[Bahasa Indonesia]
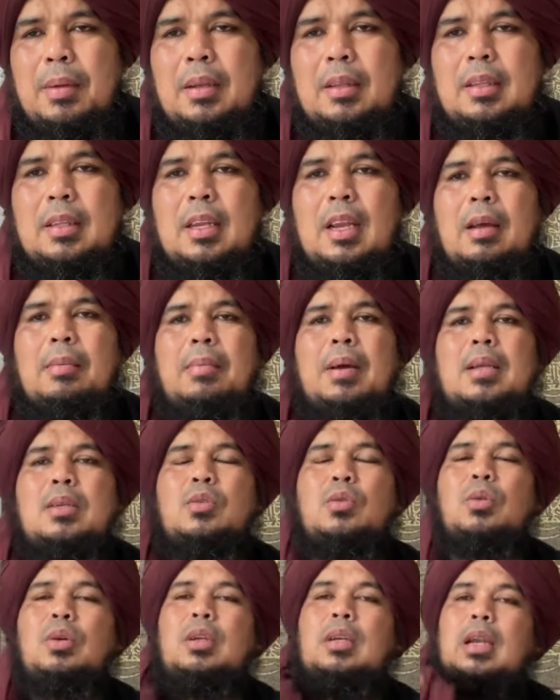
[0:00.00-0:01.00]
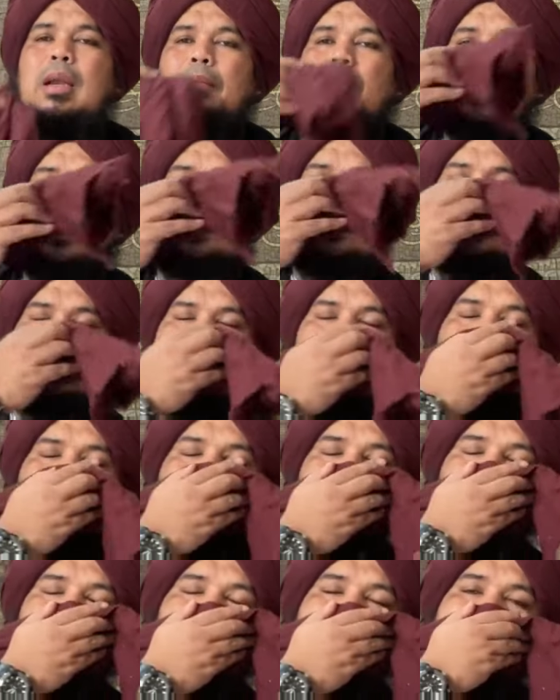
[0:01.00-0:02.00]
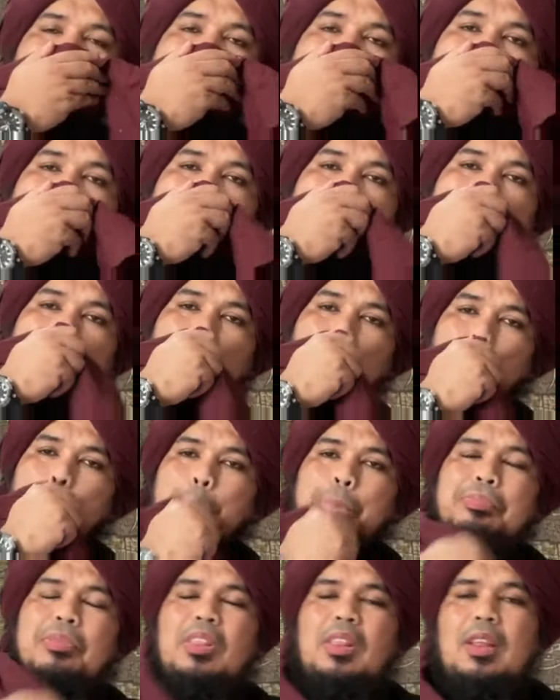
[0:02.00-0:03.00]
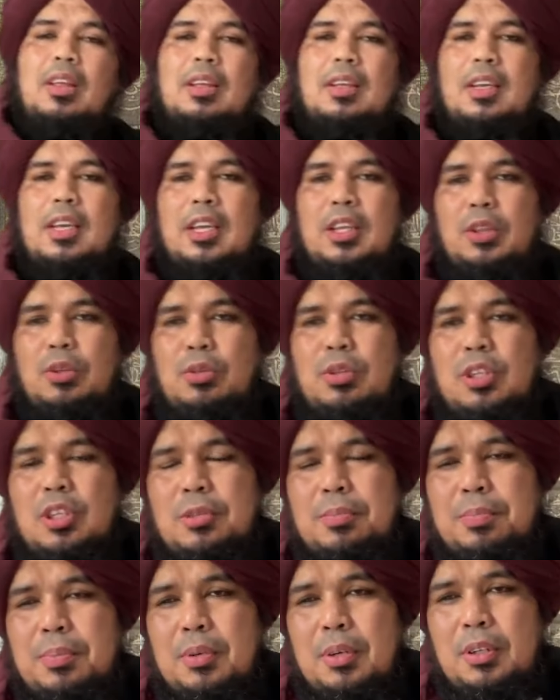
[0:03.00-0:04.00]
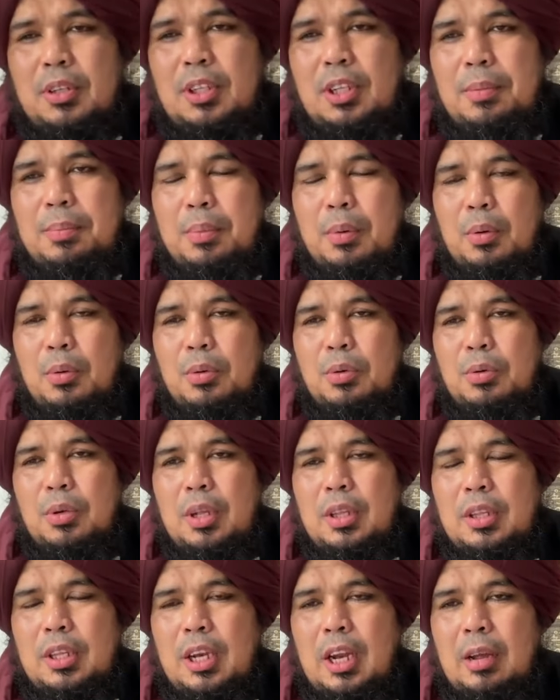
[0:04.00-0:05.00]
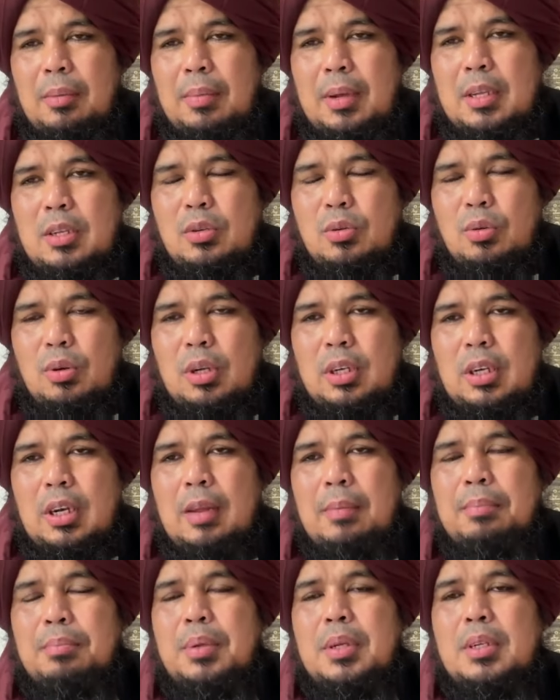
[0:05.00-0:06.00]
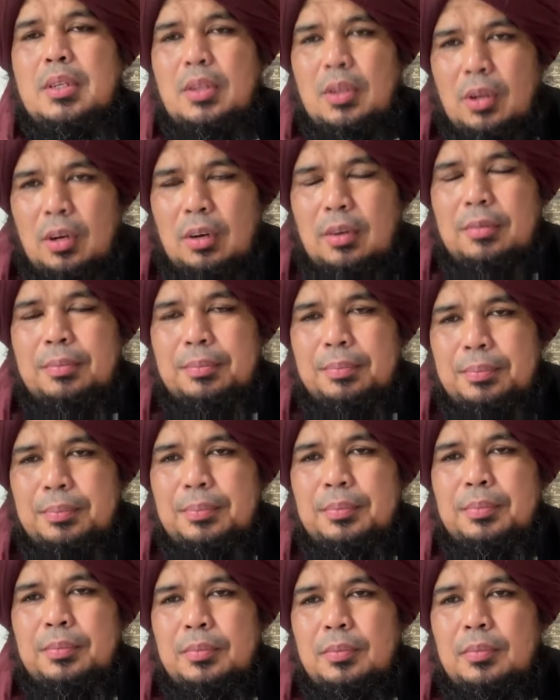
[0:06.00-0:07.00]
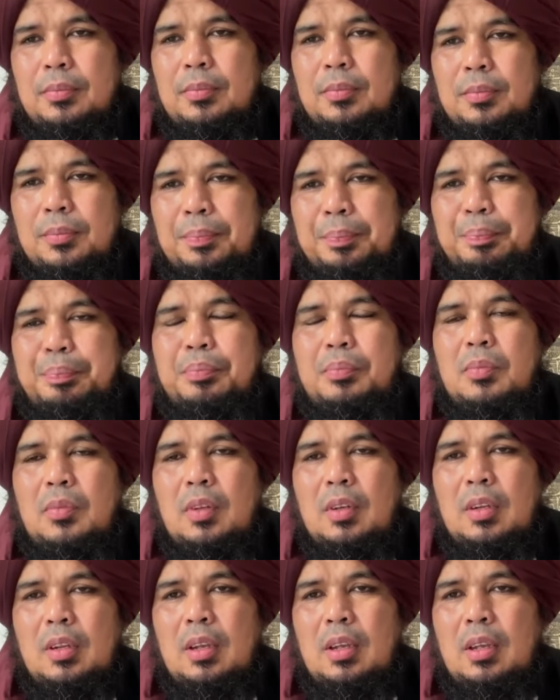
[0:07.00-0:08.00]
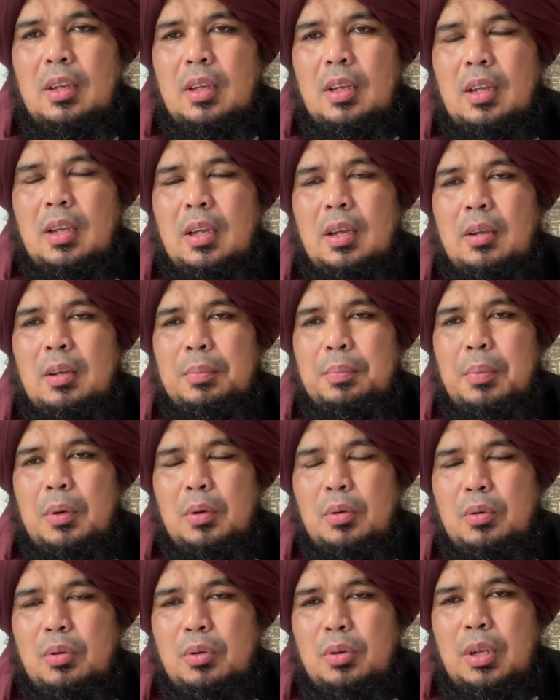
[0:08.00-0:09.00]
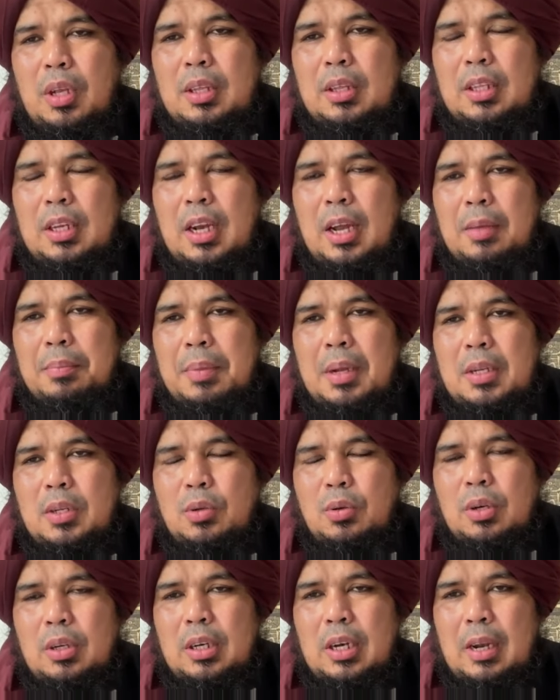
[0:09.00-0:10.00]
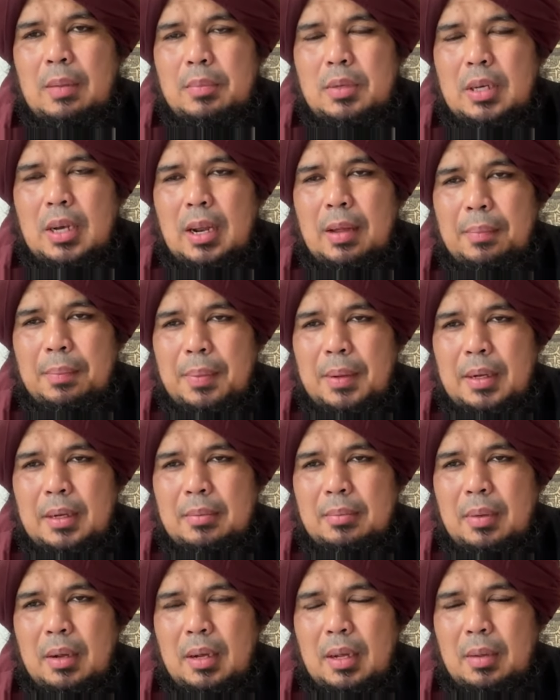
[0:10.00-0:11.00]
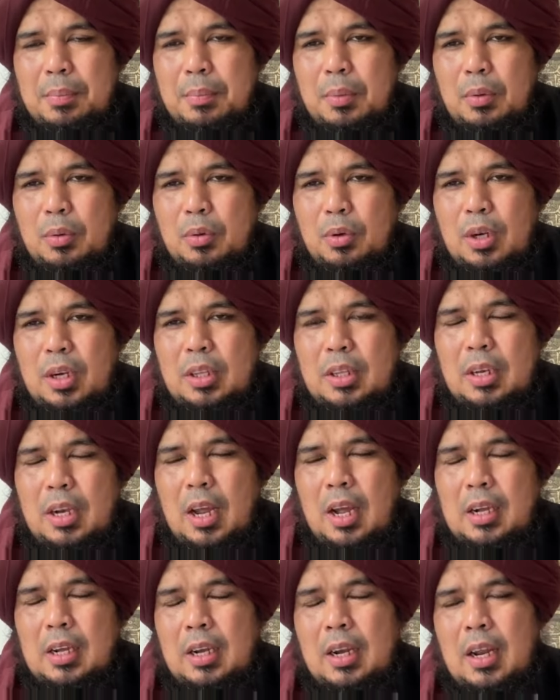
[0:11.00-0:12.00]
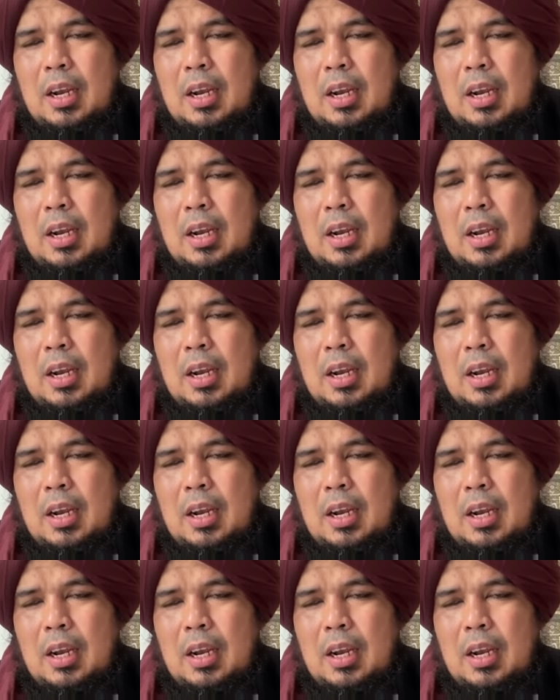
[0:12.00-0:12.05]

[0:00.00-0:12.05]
Justru Putra Siregar melerai karena di CCTV kakinya tampak naik ke atas, dia tidak memukul. Dia hanya menghalangi orang memukuli temannya, tuturnya.